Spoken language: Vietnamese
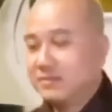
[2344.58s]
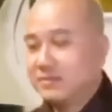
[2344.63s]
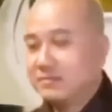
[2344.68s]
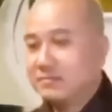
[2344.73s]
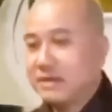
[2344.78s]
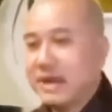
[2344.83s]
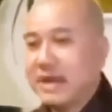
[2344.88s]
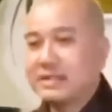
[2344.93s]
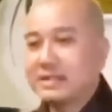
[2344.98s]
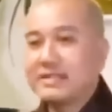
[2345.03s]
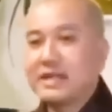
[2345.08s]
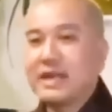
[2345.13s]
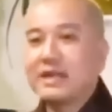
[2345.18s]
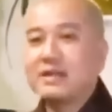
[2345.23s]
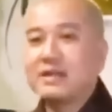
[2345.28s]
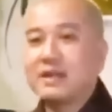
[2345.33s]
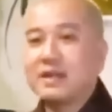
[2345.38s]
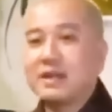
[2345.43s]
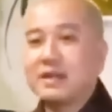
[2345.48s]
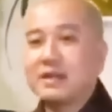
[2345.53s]
Bà trả
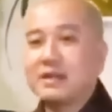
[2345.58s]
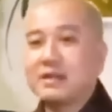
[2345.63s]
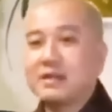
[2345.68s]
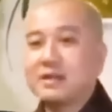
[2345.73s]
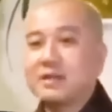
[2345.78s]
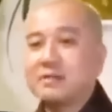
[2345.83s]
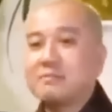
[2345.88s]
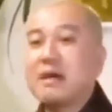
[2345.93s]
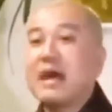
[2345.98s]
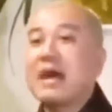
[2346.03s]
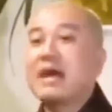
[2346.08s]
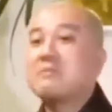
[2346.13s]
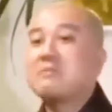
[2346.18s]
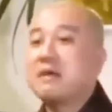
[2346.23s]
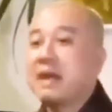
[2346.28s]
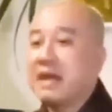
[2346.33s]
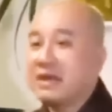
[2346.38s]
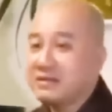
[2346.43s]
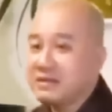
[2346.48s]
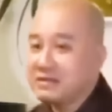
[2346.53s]
lời, ba
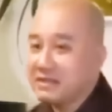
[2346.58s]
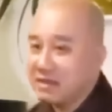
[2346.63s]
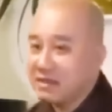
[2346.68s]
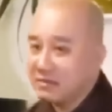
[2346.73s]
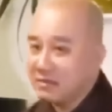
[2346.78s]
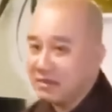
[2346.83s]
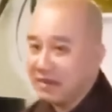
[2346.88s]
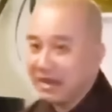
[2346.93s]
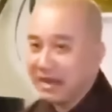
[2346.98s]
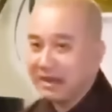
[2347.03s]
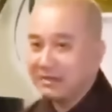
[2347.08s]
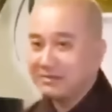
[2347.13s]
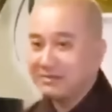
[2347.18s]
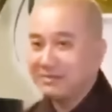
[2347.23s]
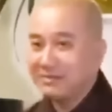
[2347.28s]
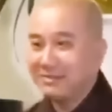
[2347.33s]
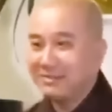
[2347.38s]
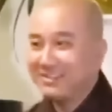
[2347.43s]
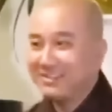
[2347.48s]
má nó tao còn ăn mà.